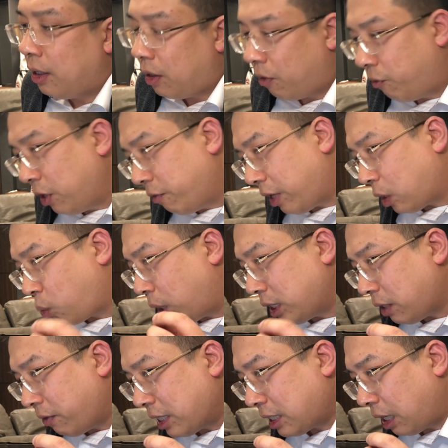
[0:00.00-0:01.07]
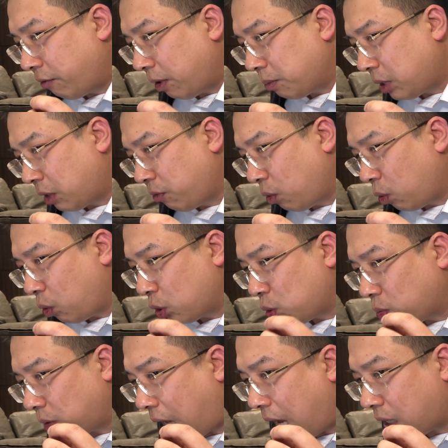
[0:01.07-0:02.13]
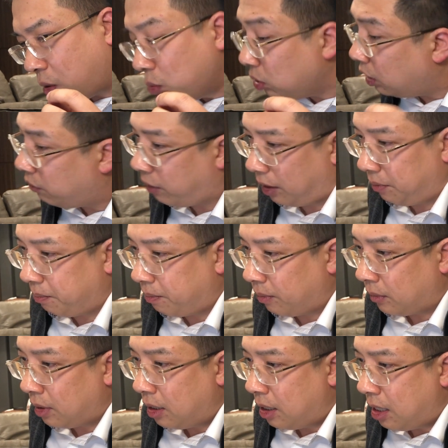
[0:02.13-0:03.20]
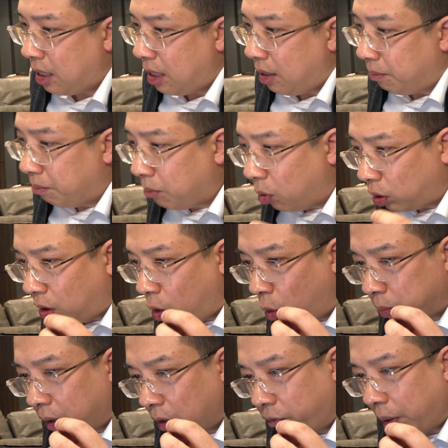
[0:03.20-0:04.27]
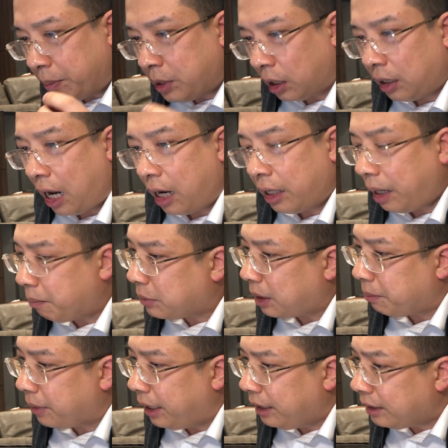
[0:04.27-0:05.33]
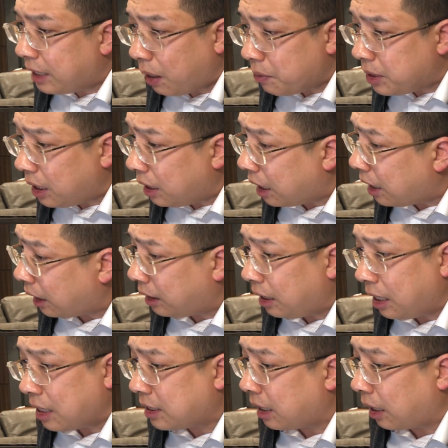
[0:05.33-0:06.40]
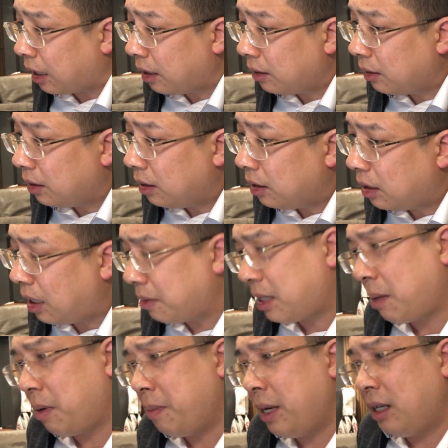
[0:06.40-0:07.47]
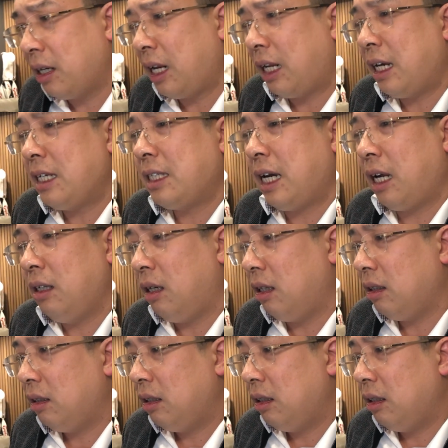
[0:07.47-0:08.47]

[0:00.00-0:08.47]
vì vậy quay trở về sản phẩm dịch vụ của chúng ta cũng như vậy một hộp thực phẩm chức năng 500 nghìn theo anh chị là đắt hay là rẻ làm sao mà biết được đắt hay rẻ được